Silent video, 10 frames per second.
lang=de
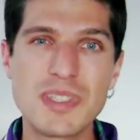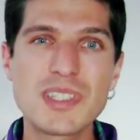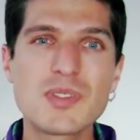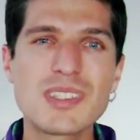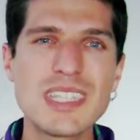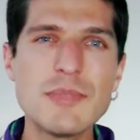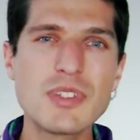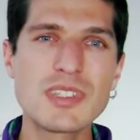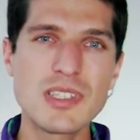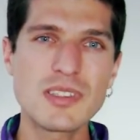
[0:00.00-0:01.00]
bis zu
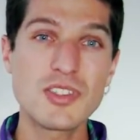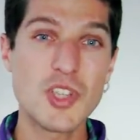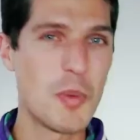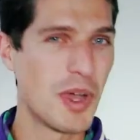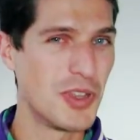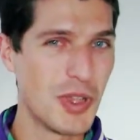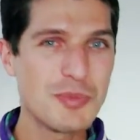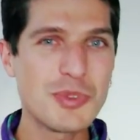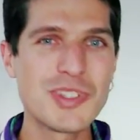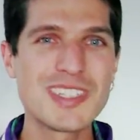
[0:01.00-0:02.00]

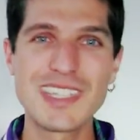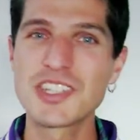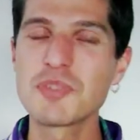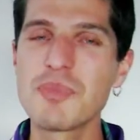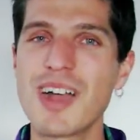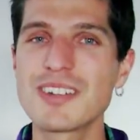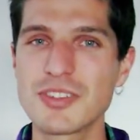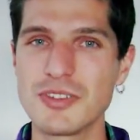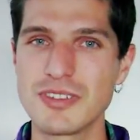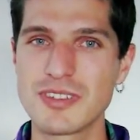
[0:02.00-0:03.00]
67,9%
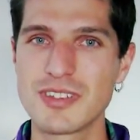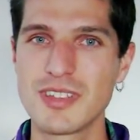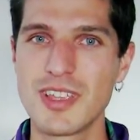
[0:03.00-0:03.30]
sparen könnt.